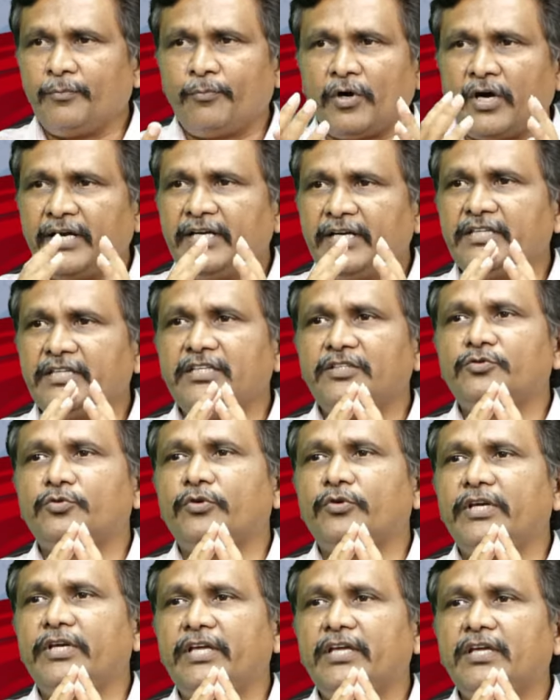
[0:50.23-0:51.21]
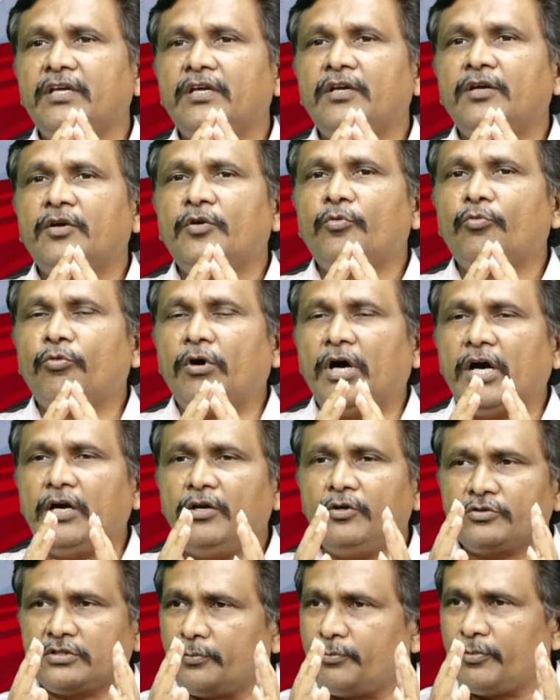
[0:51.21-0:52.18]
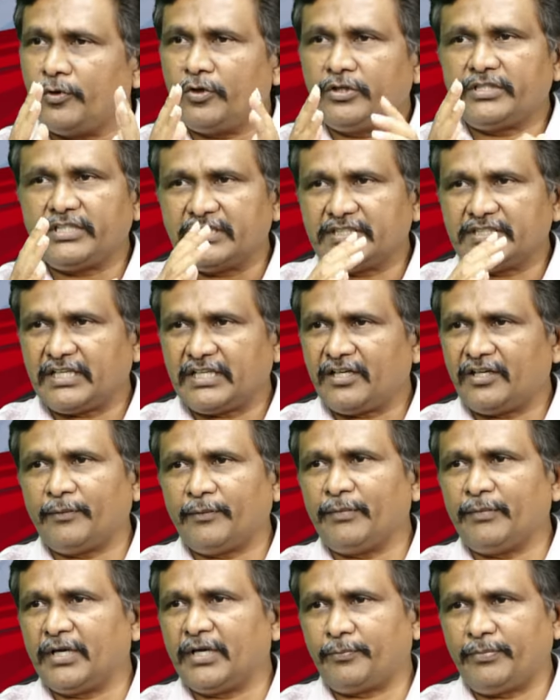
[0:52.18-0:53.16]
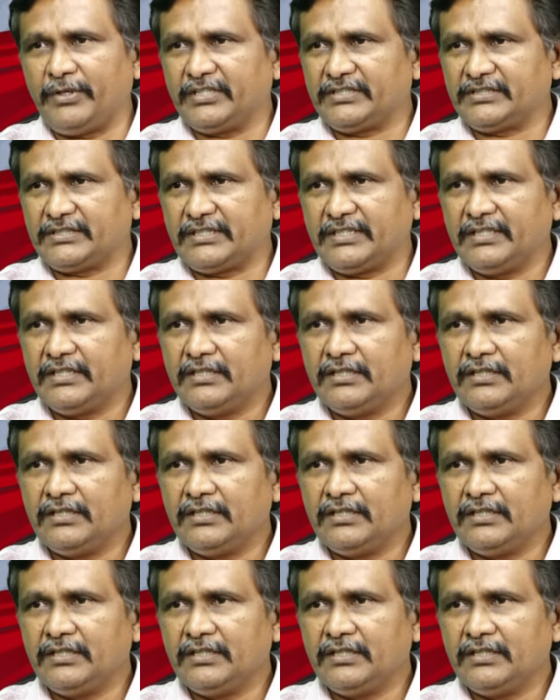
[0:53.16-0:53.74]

పాయింట్ తీసుకుని వాళ్ళు సపోర్ట్ చేశారు ఎంఆర్పిఎస్కి